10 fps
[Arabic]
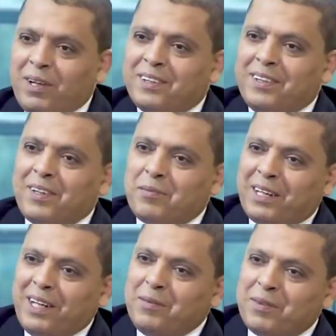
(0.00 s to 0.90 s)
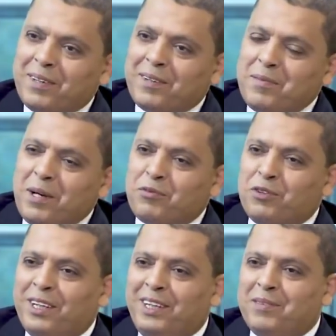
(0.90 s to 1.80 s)
الاختيار بكلمة
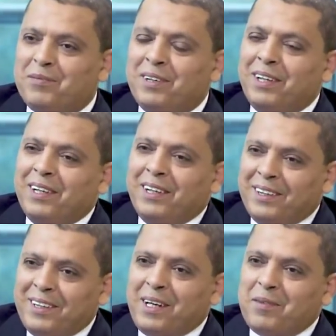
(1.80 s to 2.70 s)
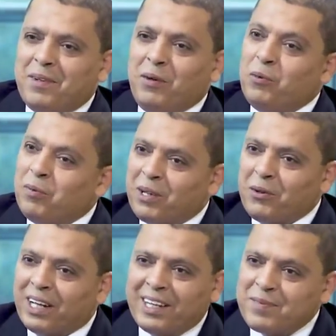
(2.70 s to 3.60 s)
بأفواه سبحان الله نعم أول
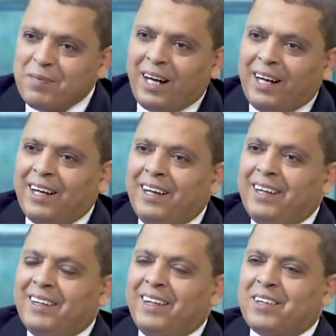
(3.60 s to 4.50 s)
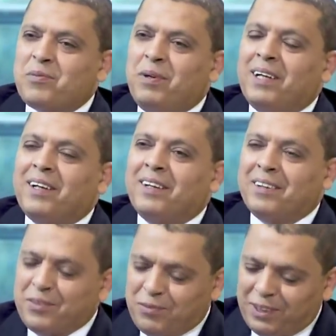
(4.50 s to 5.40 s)
مرة أركز معها يعني سبحان الله
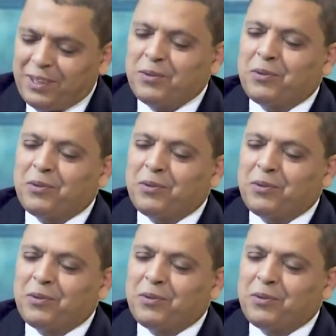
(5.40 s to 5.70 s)
نعم. فضل